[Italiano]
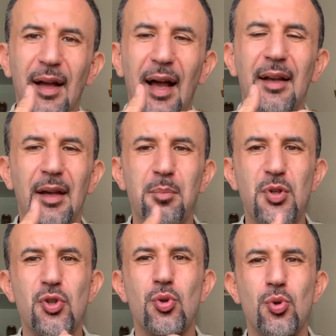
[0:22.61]
anche a
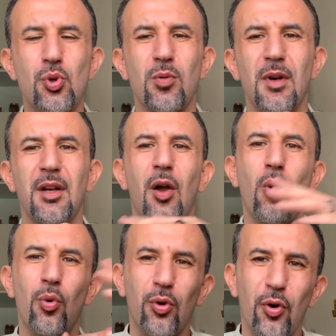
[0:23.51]
Missio Giovani,
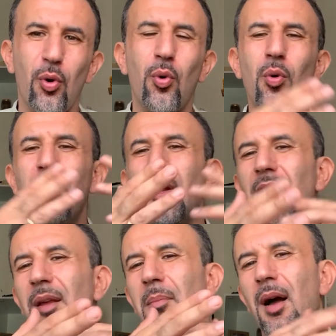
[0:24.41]
con Rocco
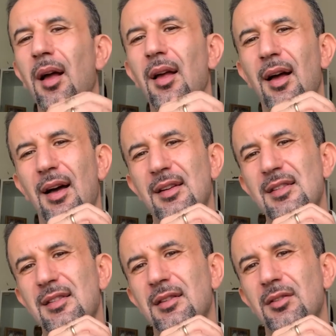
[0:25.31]
Prima,
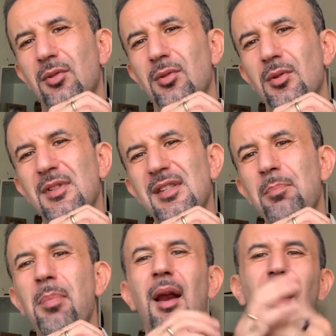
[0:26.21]
Alessandro
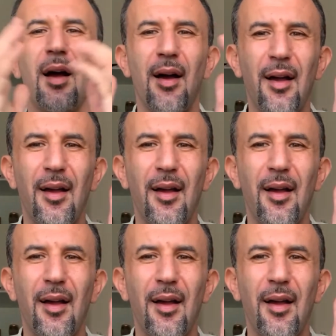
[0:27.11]
Zappalà